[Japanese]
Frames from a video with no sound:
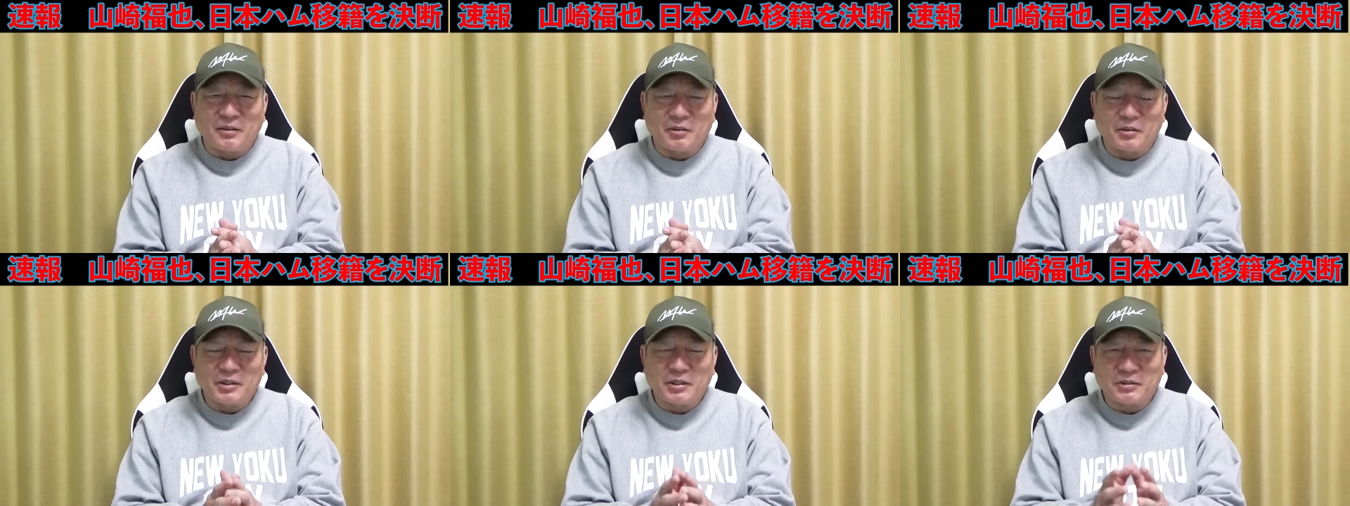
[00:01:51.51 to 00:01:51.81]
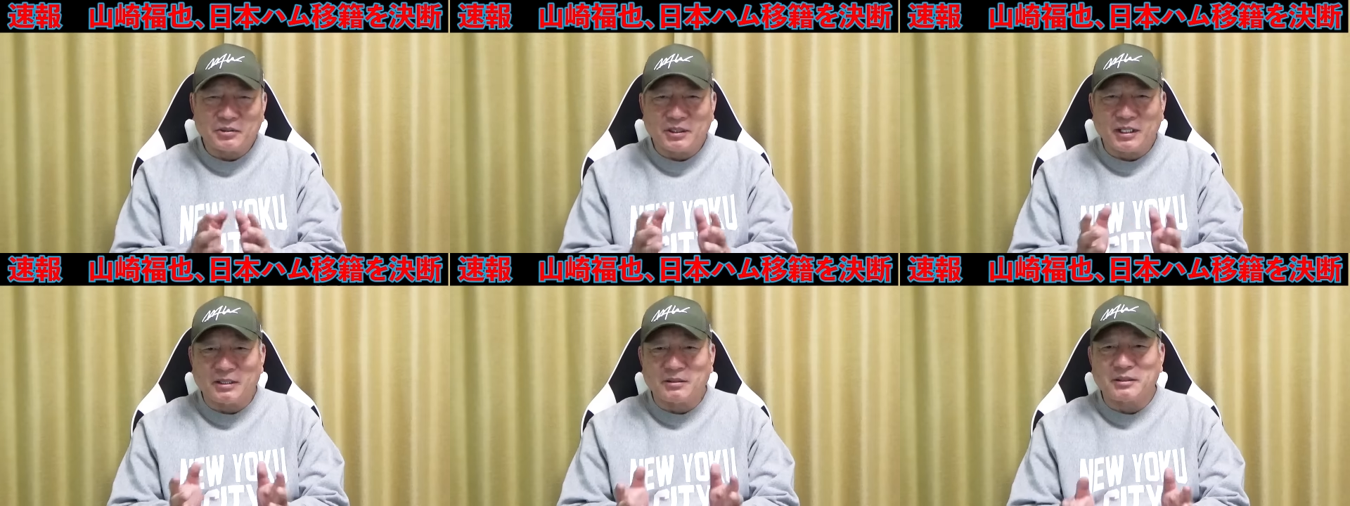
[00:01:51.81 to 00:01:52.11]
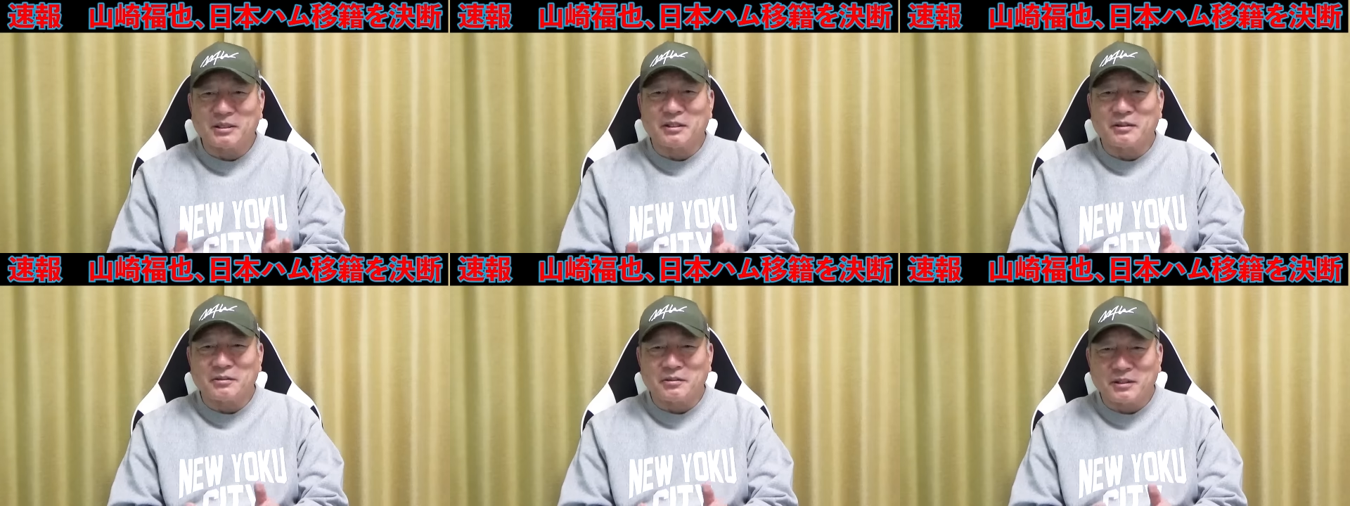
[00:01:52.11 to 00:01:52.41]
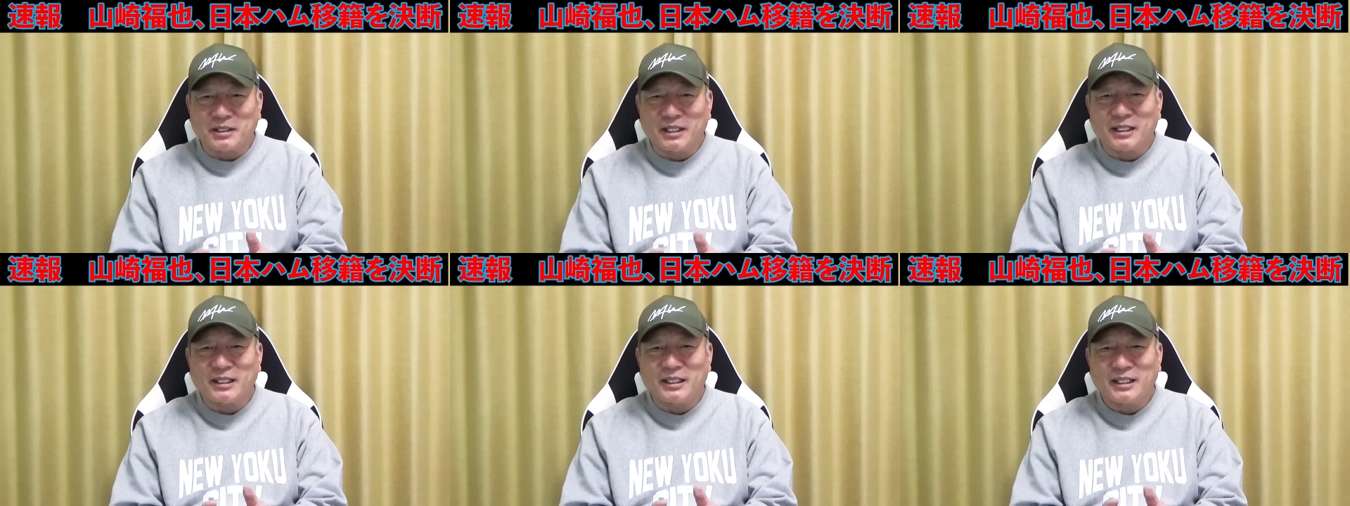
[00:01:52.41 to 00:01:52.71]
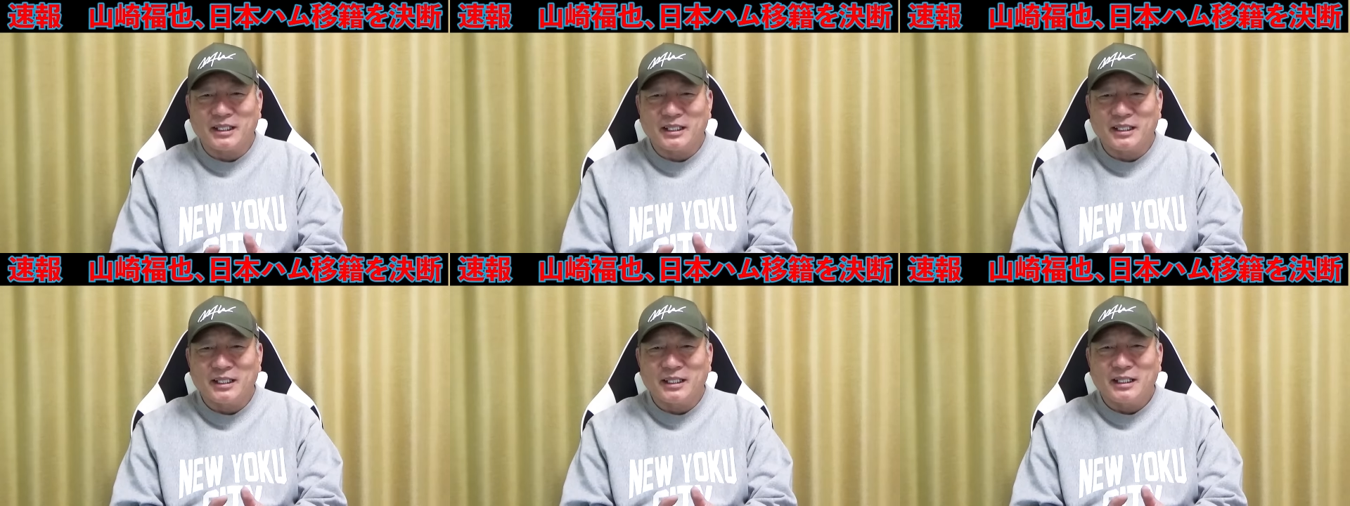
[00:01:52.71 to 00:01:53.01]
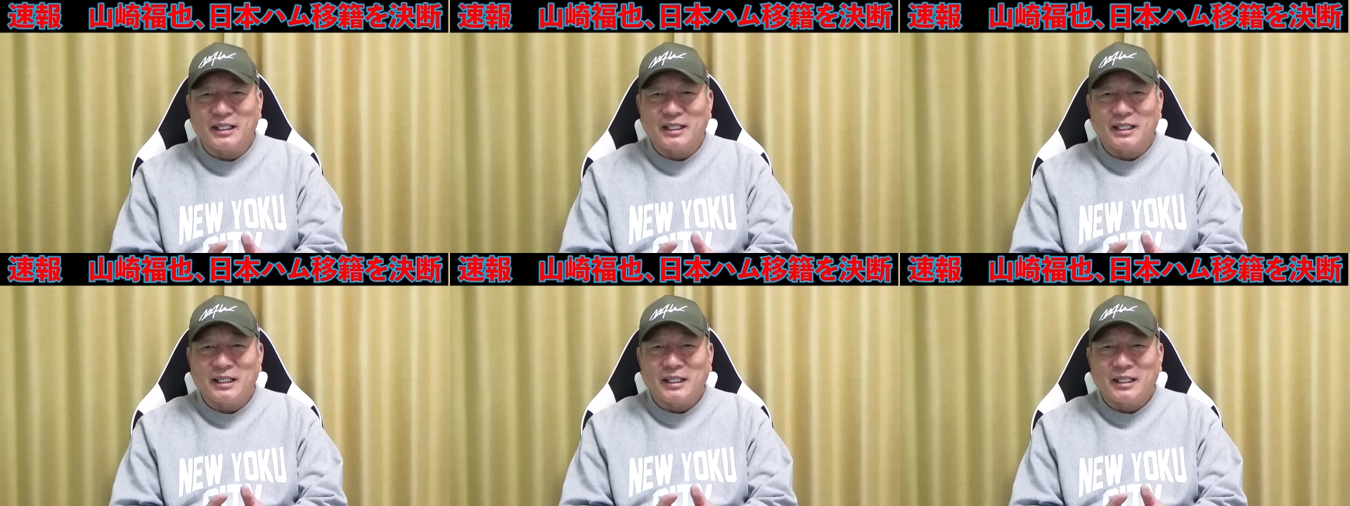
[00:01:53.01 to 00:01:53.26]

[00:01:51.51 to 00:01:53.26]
大きくなるだろうね。そうですよ